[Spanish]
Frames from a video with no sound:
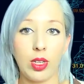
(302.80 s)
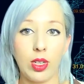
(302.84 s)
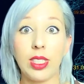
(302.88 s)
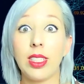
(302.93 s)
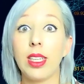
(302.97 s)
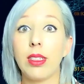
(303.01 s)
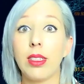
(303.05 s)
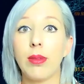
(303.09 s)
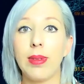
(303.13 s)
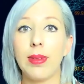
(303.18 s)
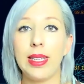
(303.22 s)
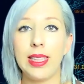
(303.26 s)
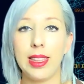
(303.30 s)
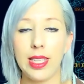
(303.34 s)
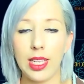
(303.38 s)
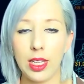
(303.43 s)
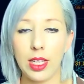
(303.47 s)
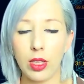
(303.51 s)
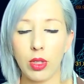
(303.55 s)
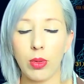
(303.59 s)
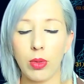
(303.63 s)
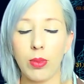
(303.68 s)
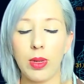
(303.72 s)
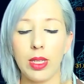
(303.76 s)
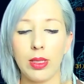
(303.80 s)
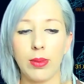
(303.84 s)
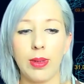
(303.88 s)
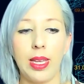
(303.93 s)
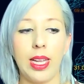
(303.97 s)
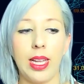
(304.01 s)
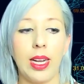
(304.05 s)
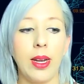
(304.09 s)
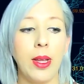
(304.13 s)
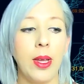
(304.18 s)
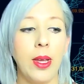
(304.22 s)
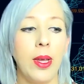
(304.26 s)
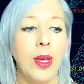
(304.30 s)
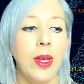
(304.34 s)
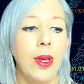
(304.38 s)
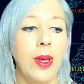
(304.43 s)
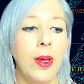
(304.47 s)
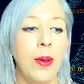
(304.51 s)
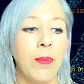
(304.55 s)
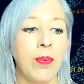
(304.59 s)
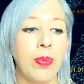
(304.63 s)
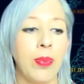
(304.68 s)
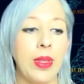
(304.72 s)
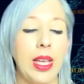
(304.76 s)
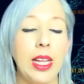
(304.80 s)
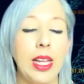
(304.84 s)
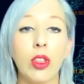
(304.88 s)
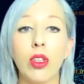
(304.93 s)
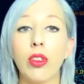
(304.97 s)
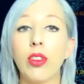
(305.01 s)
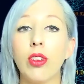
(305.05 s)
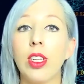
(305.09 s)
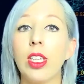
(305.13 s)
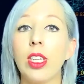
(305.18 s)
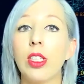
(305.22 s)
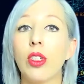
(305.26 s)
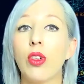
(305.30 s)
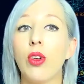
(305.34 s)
que estés vendiendo más bien. Entonces,